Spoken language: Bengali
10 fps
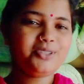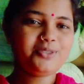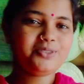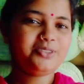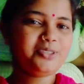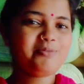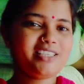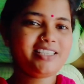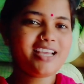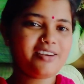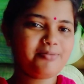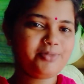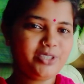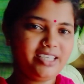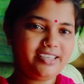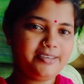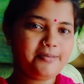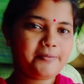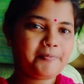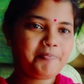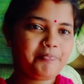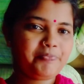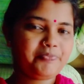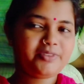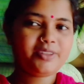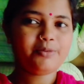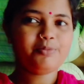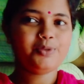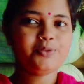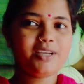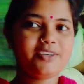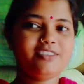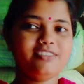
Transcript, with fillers: সুন্দর বৃষ্টি আরম্ভ হয়ে গেল তো বনু এখন